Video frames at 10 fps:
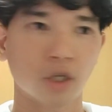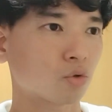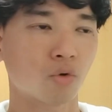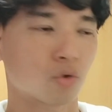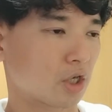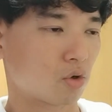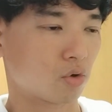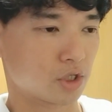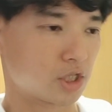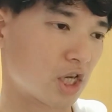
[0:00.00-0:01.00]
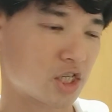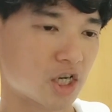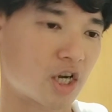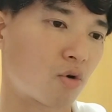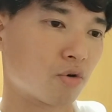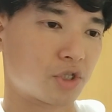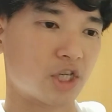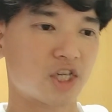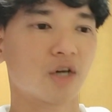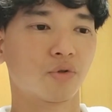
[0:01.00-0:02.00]
なところでこう自転車こうす
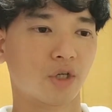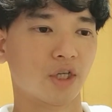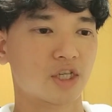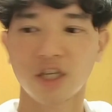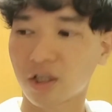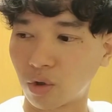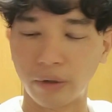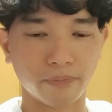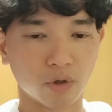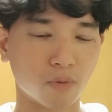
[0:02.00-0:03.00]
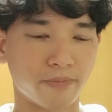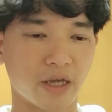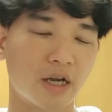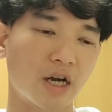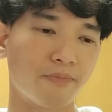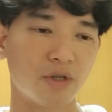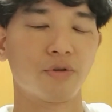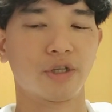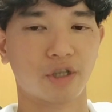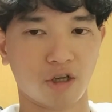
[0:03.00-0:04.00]
れ違う時にちらっとメーカー見る
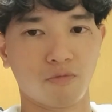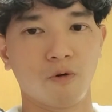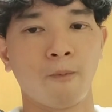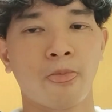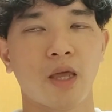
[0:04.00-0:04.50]
んですけども、